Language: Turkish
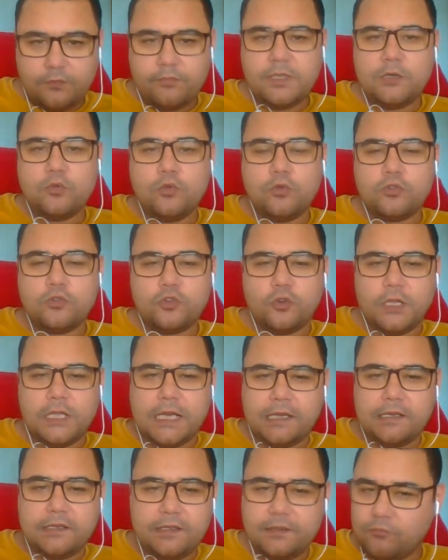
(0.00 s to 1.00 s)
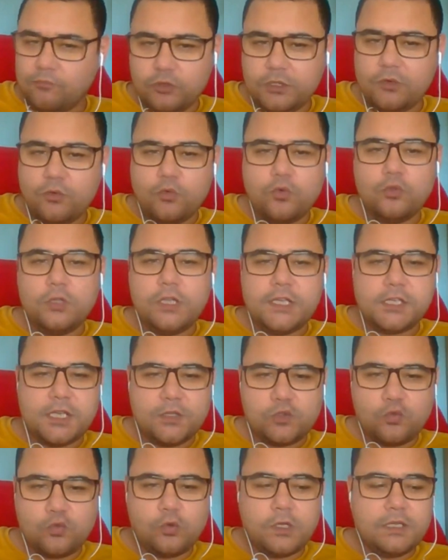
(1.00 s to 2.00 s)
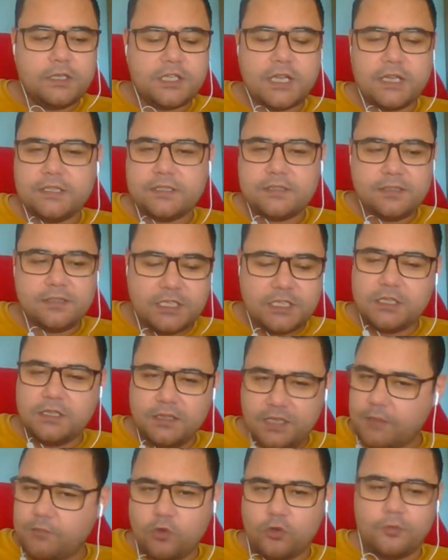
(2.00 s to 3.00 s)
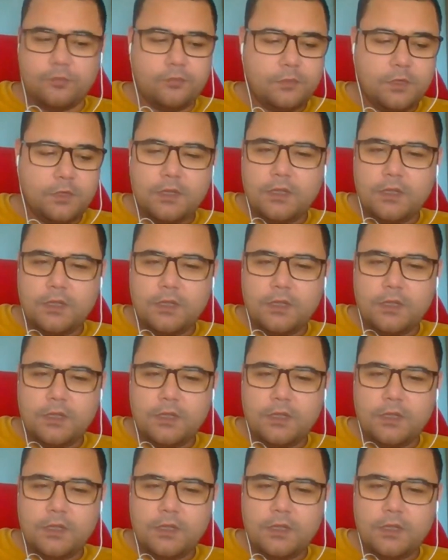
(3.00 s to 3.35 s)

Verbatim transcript: bir hukukçu olarak bunları uygulayacağınız, kullanacağınız için demiyorum.